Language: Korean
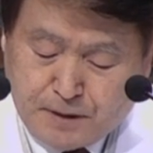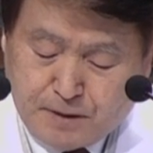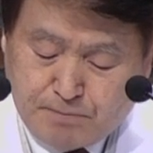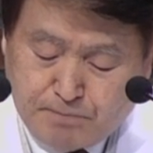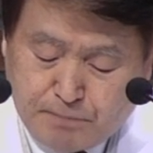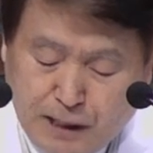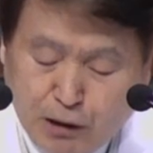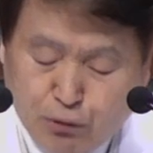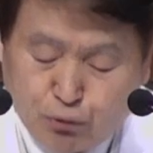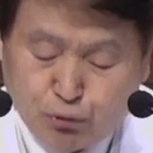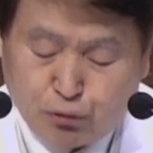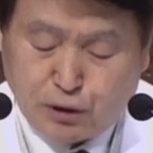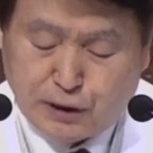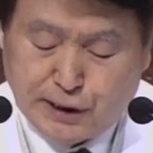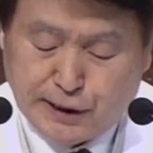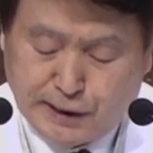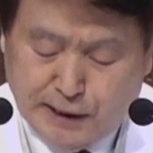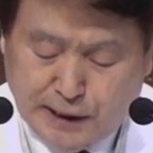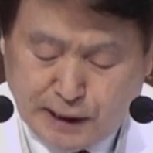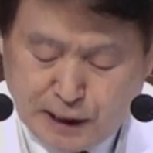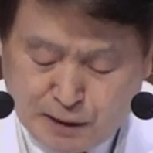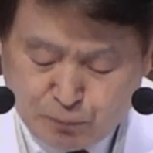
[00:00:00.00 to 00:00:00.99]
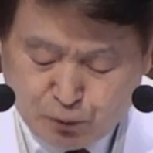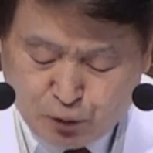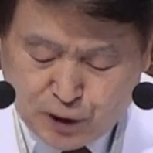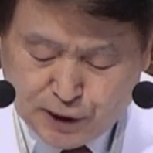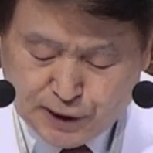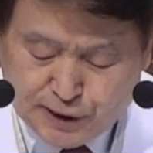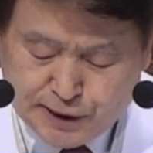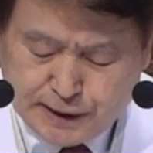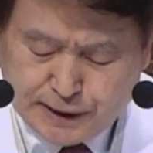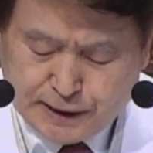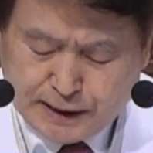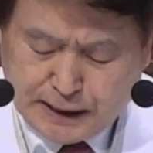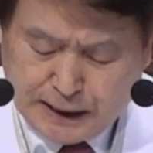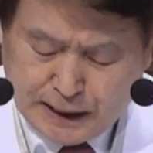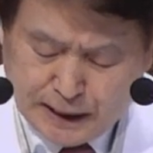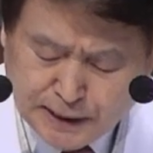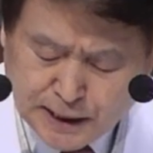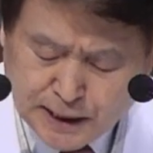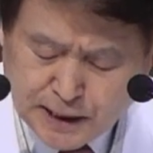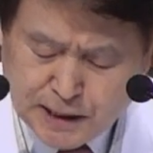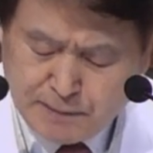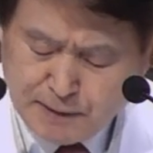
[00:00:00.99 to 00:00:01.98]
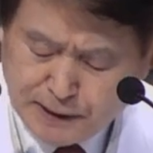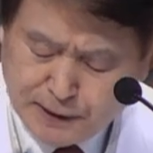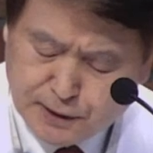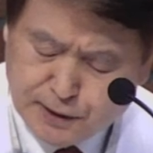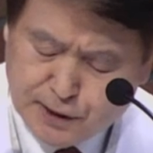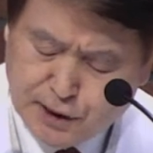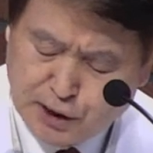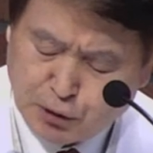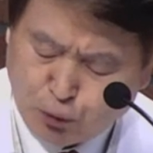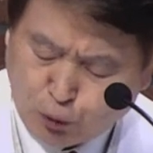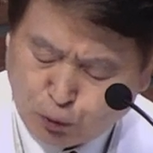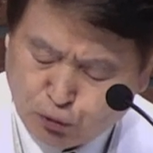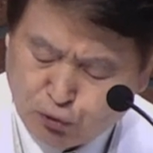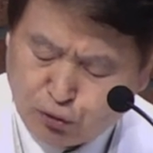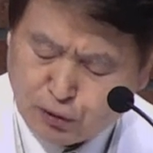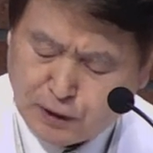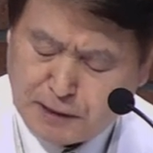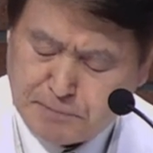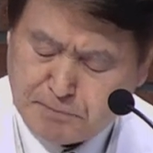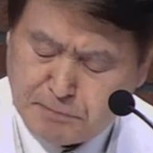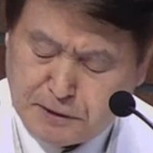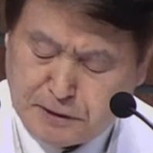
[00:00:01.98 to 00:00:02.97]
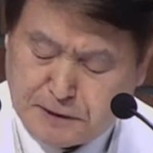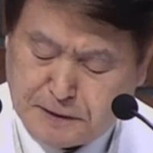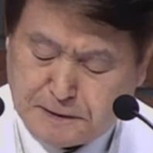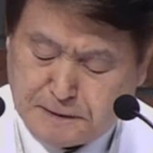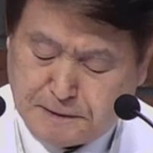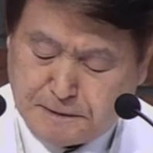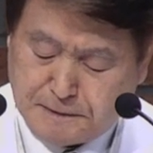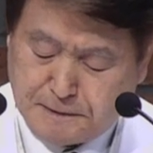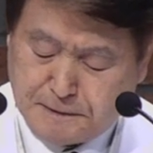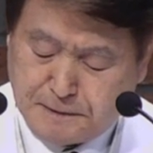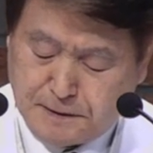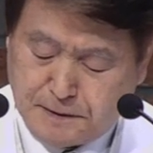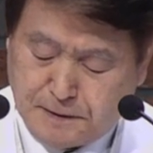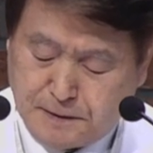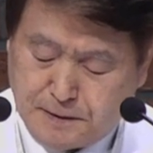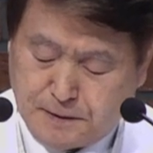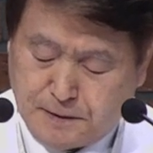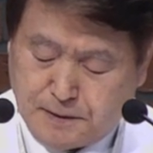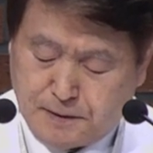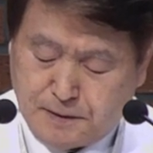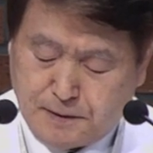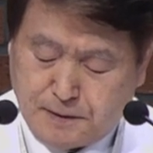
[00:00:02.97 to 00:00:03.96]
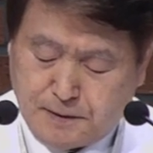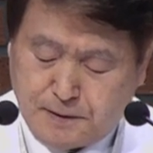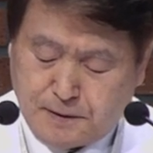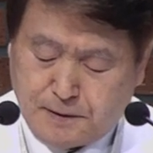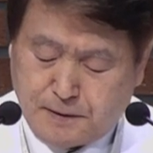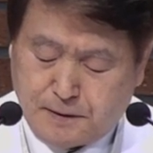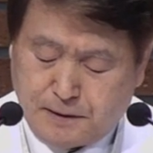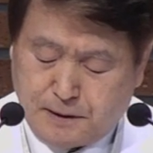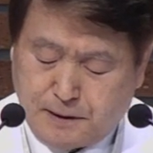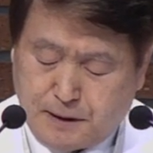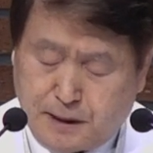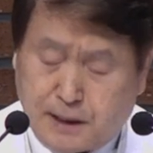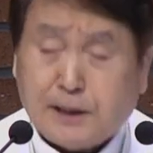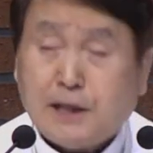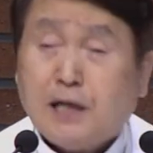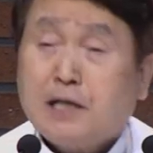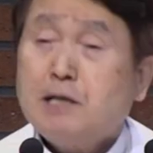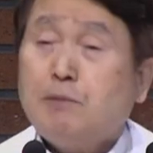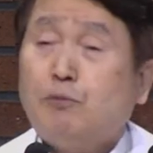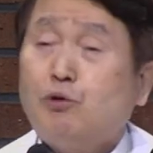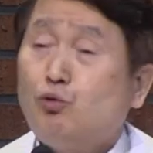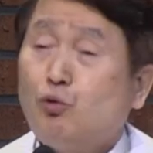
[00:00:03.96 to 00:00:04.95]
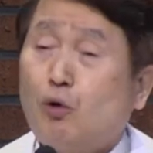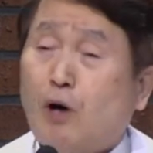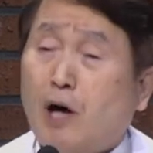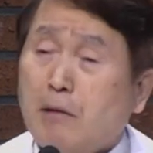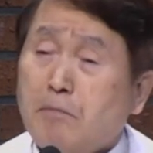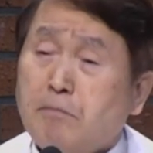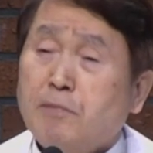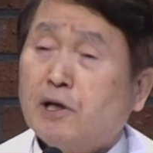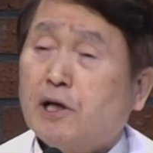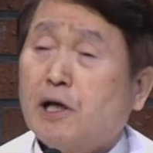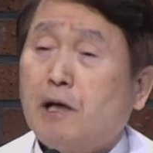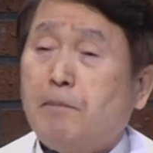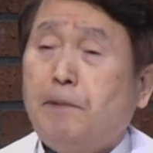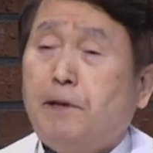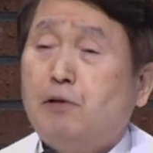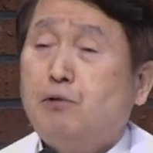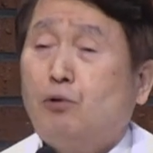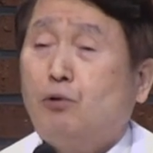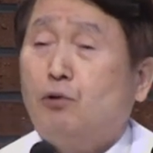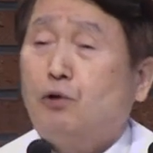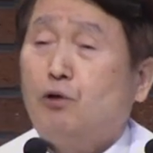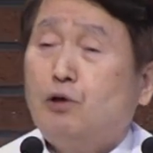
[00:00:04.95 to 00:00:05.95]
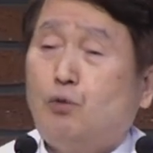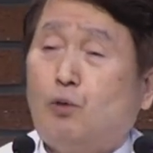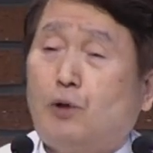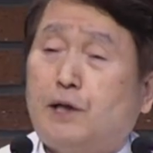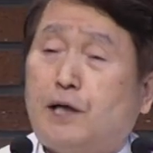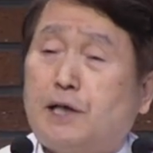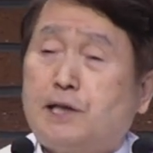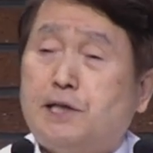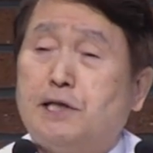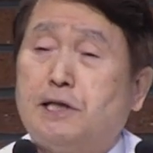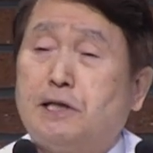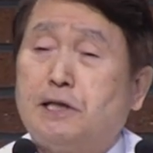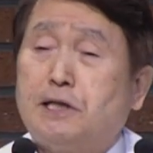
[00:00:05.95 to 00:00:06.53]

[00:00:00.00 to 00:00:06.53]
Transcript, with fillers: 바울을 이 땅에 보내신 하나님의 뜻이 독특합니다. 하나님은 또 한 명의 베드로를 원하시는